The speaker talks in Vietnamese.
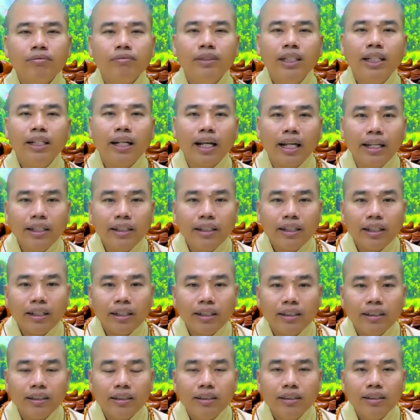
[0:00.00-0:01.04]
nhớ kỹ nghe
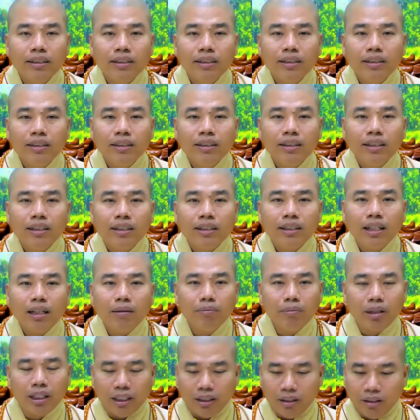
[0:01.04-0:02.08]

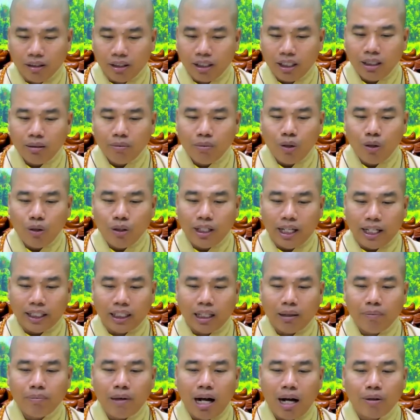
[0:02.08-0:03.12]
nên mình được ở trong ngôi nhà
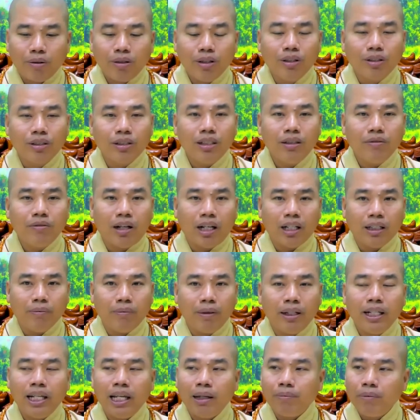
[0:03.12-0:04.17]
tam bảo được như vậy
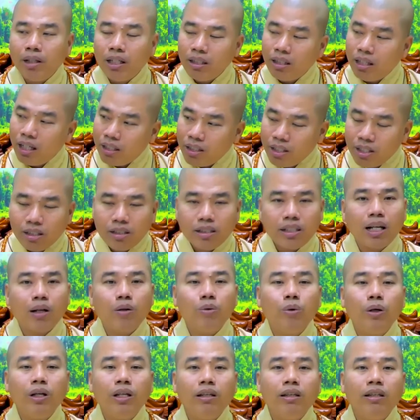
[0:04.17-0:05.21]
mấy anh em nên hết sức
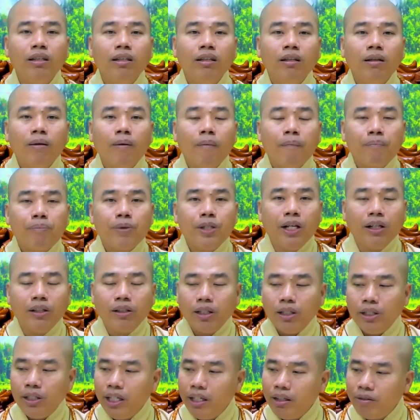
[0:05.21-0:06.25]
chân quý giữ
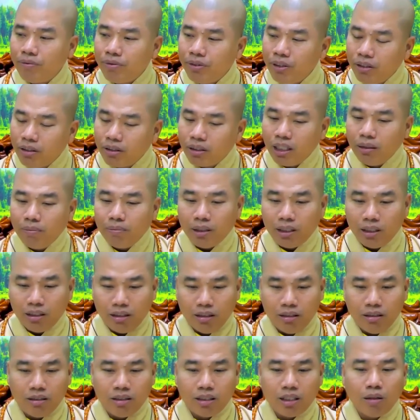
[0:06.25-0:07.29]
cái duyên phước để mình
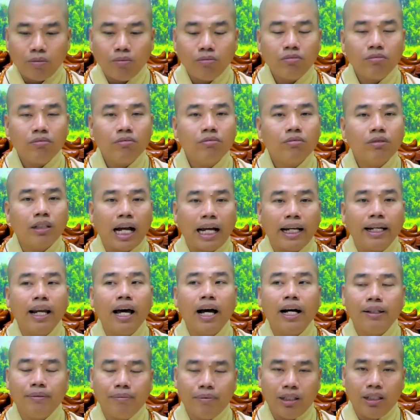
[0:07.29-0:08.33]
sống cả
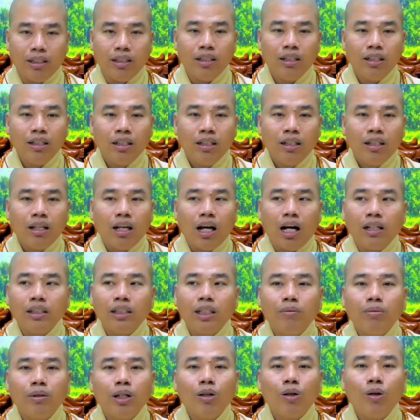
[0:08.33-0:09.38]
đời mình ở
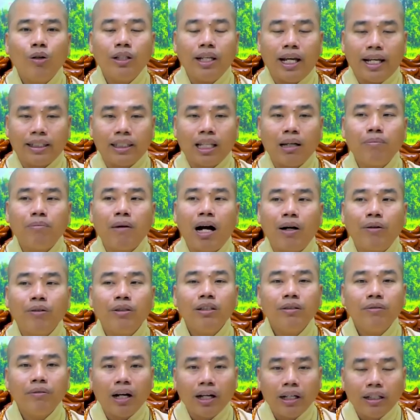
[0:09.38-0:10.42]
trong cái ngôi nhà tam bảo
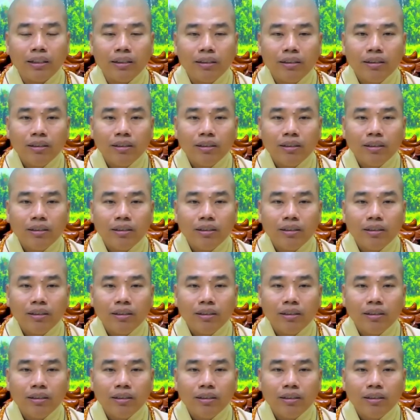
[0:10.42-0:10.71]
như vậy